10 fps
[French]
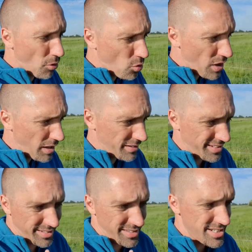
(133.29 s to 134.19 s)
Pourquoi Et
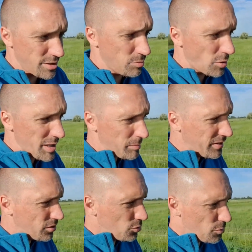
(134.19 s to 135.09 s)
ça, c'est déjà une première
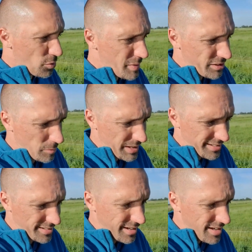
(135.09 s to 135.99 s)
piste que tu peux mettre en place.